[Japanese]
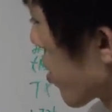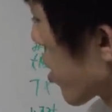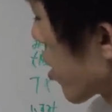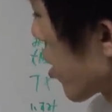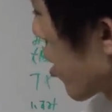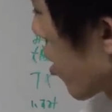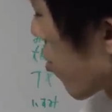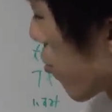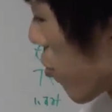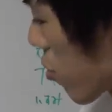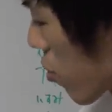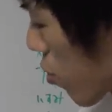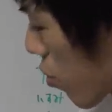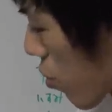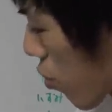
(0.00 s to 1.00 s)
別にあの
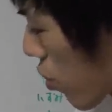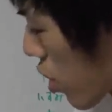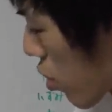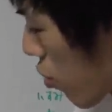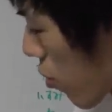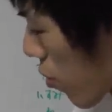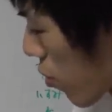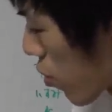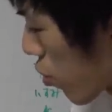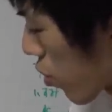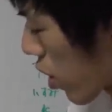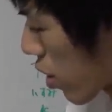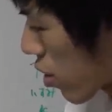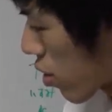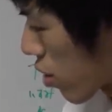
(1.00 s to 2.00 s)
その当時ここの乗
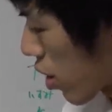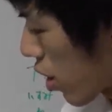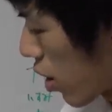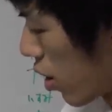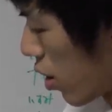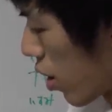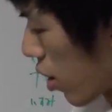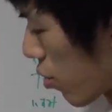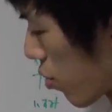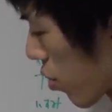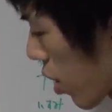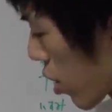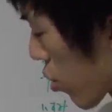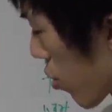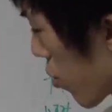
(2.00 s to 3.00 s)
客数があの
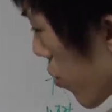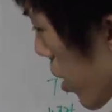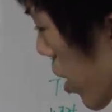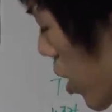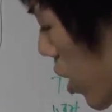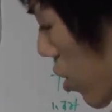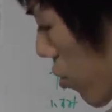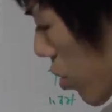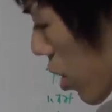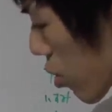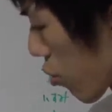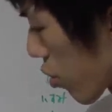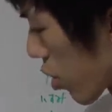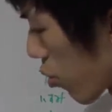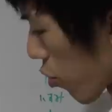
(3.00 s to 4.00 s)
多少増えたからといって
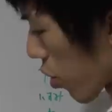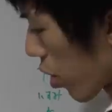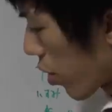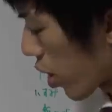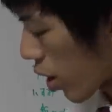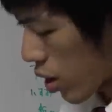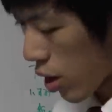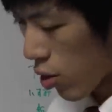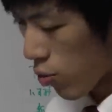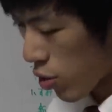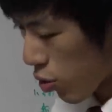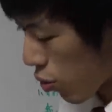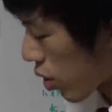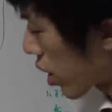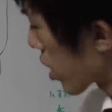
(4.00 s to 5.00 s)
特に問題はなかったと思うし東